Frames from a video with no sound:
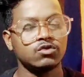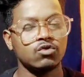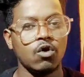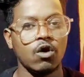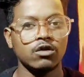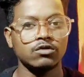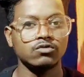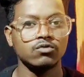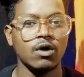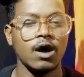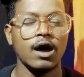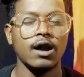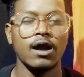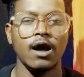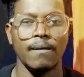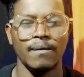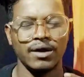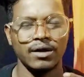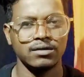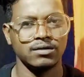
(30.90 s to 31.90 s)
শর্ট আর
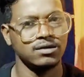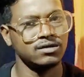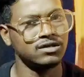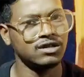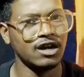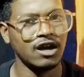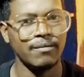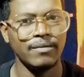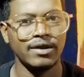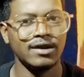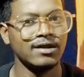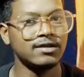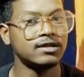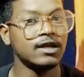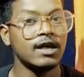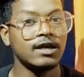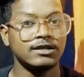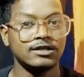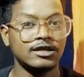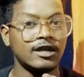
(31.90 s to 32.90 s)
আমার ইনস্টাগ্রামে রিলস
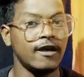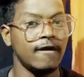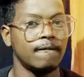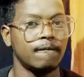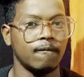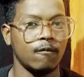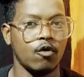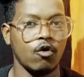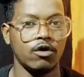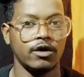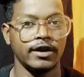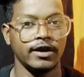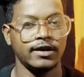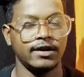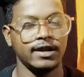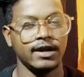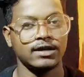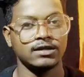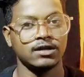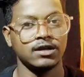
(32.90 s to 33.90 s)
সেম কন্টেন্ট
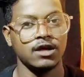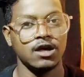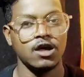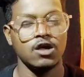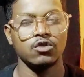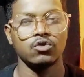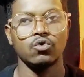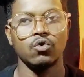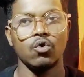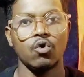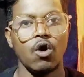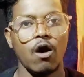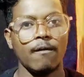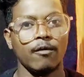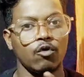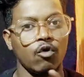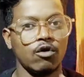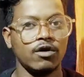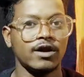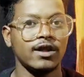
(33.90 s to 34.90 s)
ঠিক আছে তো আমি
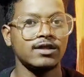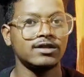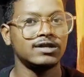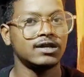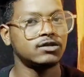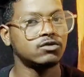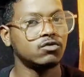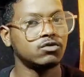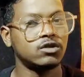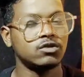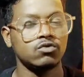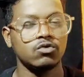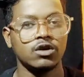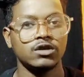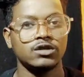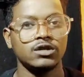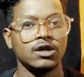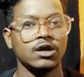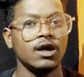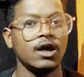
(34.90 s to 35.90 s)
কন্টেন্ট চেঞ্জ করতে
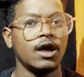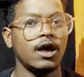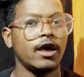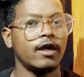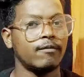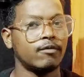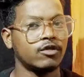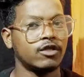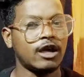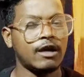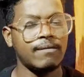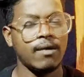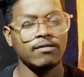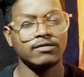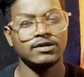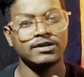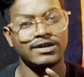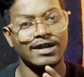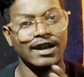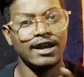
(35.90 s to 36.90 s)
চলেছি এরপর থেকে আমি
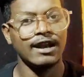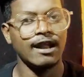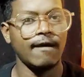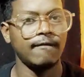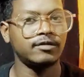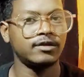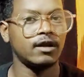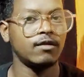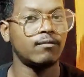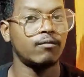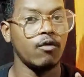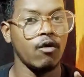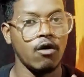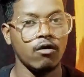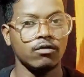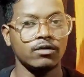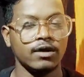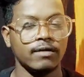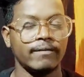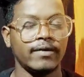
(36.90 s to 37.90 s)
ভাবছি ডেলি লাইফস্টাইল ব্লগ
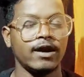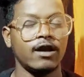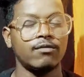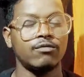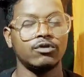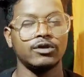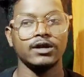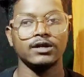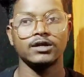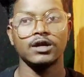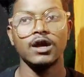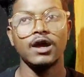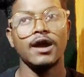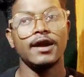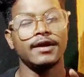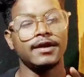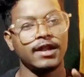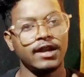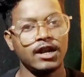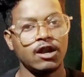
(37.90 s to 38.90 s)
বানাবো ঠিক আছে
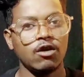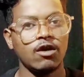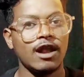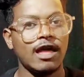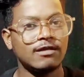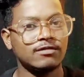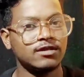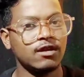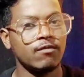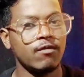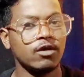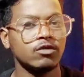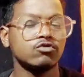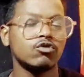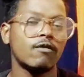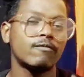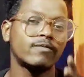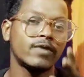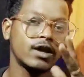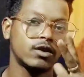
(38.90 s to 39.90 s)
ডেলি না লাইফস্টাইল ব্লগ
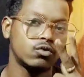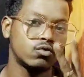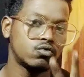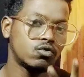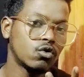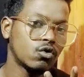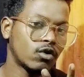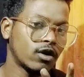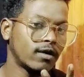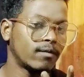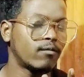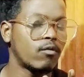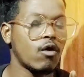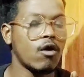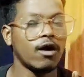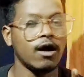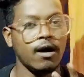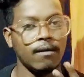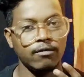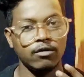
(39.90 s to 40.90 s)
সপ্তাহে দুটো করে
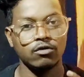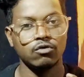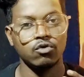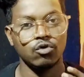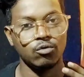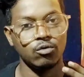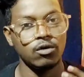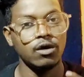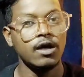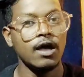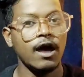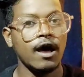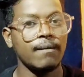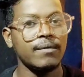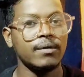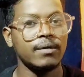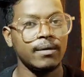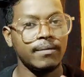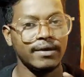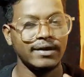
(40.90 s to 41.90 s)
ব্লগ আপলোড করব আমি
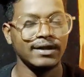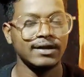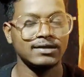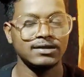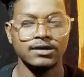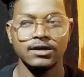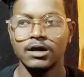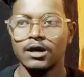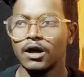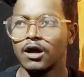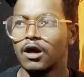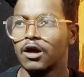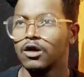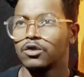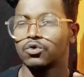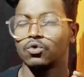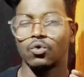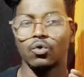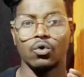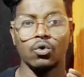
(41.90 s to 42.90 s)
ভেবে নিয়েছি
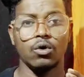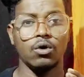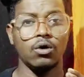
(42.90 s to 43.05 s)
তো